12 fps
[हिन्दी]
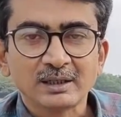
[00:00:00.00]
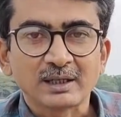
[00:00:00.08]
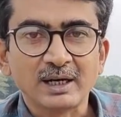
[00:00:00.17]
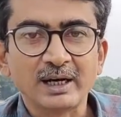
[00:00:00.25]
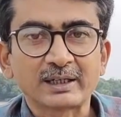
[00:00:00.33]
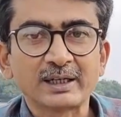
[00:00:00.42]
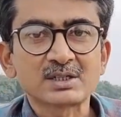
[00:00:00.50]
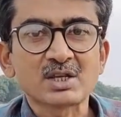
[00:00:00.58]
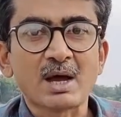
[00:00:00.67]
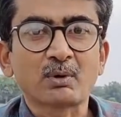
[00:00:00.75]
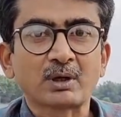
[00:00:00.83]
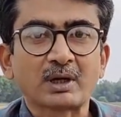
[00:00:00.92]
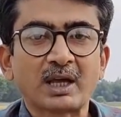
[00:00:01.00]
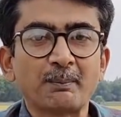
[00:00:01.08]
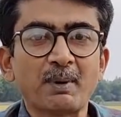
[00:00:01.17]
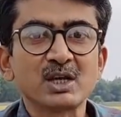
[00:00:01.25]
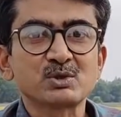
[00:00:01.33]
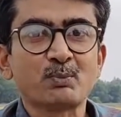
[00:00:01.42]
कलेक्टर साहब के
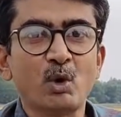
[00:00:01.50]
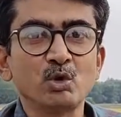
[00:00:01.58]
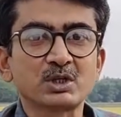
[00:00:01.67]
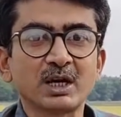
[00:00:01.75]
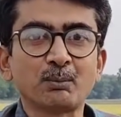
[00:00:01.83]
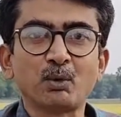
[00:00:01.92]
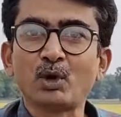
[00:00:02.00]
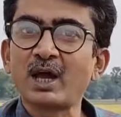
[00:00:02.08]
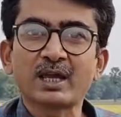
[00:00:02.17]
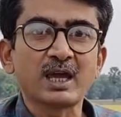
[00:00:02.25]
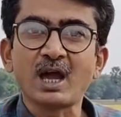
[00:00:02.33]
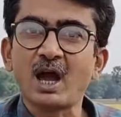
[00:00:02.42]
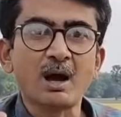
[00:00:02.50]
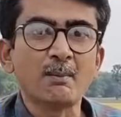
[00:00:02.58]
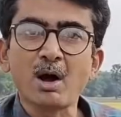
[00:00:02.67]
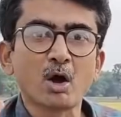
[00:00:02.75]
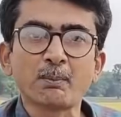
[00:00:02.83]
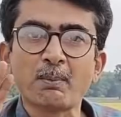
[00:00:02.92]
पास पहुंचकर बोला कि हम
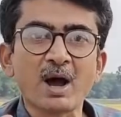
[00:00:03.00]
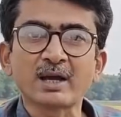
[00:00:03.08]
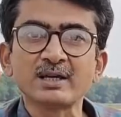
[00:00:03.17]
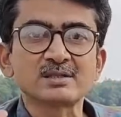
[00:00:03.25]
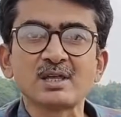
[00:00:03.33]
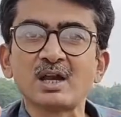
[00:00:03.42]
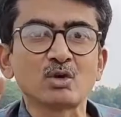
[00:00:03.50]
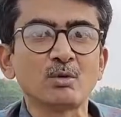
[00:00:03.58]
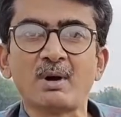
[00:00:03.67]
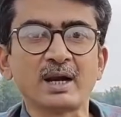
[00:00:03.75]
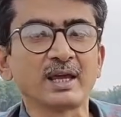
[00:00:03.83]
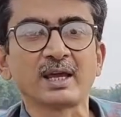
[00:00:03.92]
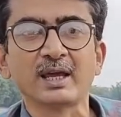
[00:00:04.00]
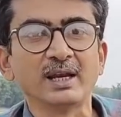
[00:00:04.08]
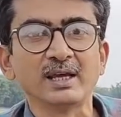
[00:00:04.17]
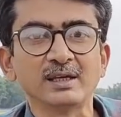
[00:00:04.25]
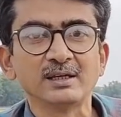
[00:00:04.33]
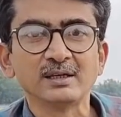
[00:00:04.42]
और पाकिस्तान को मानेंगे
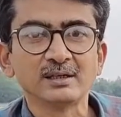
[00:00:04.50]
नहीं